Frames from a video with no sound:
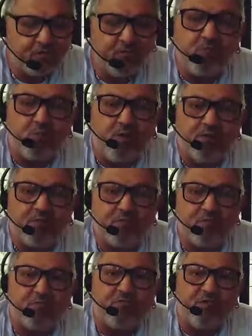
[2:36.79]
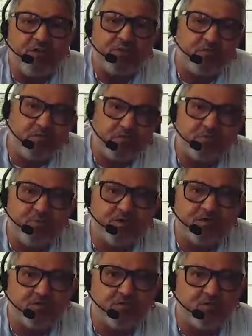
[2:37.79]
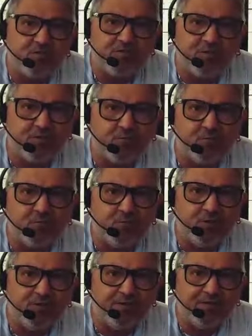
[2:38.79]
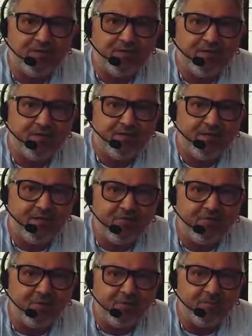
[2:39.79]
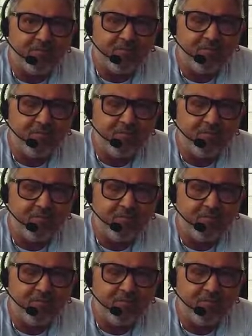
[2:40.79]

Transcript: o quadro que eu faço nos bastidores da cultura. Enfim,